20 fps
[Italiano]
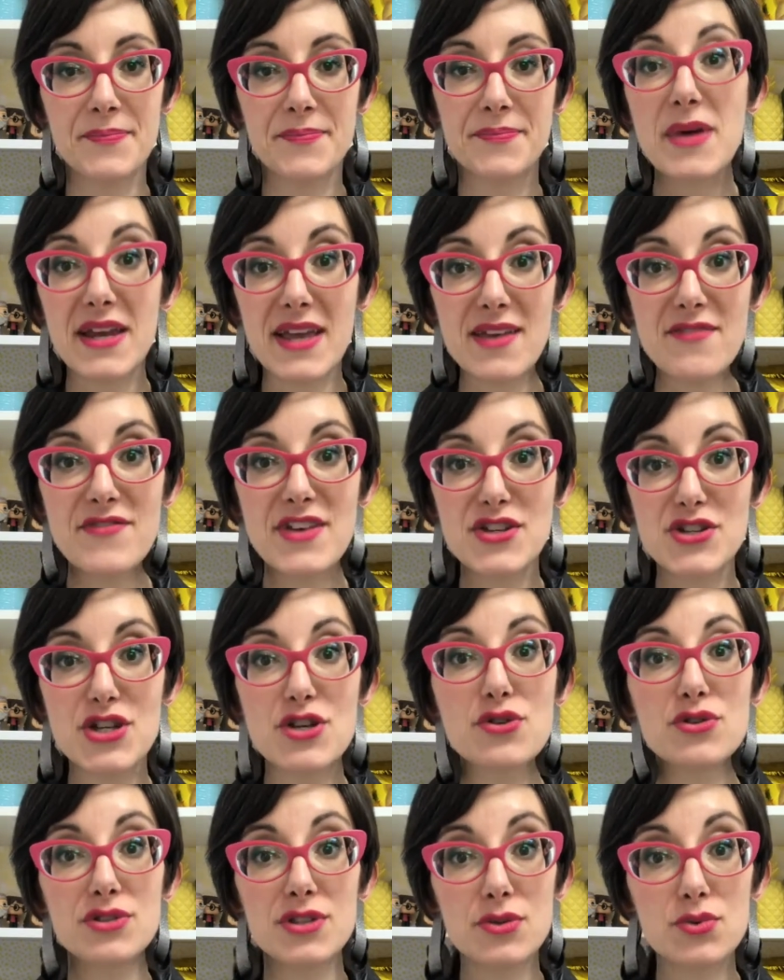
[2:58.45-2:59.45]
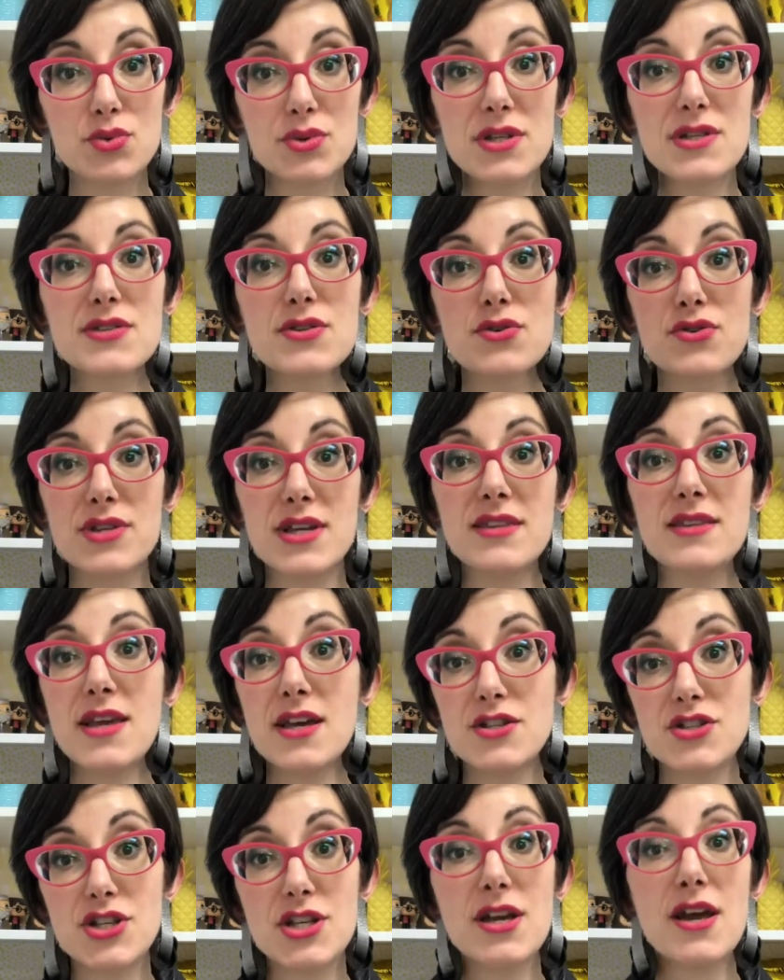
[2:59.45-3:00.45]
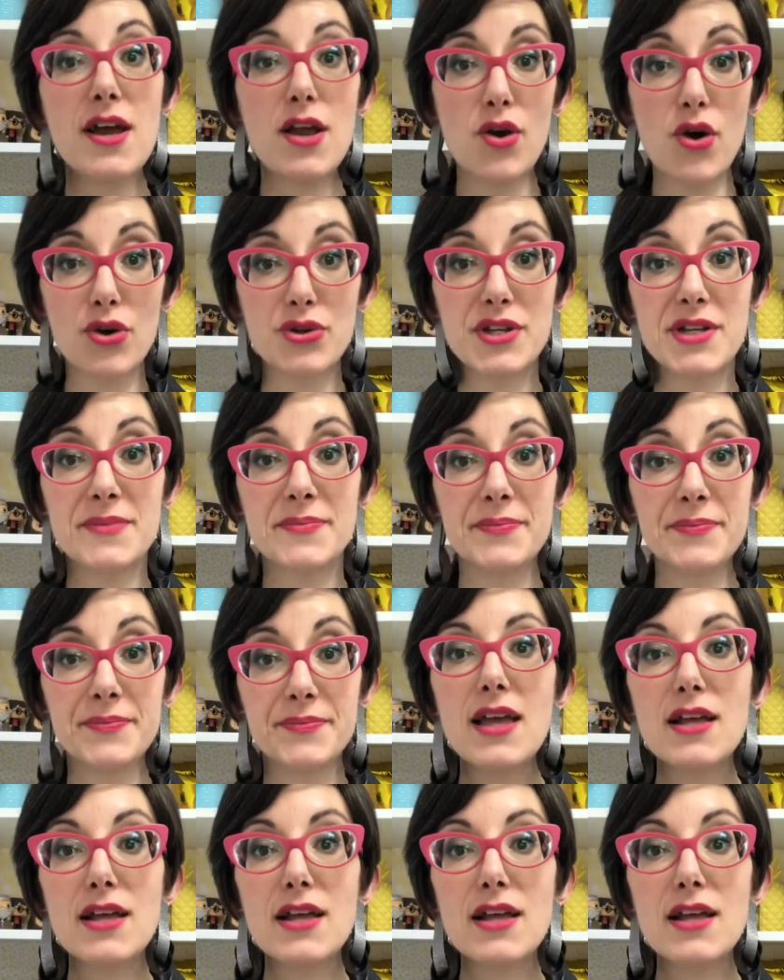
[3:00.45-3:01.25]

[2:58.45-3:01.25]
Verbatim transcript: perché invece i contenuti sono da 10 e lode.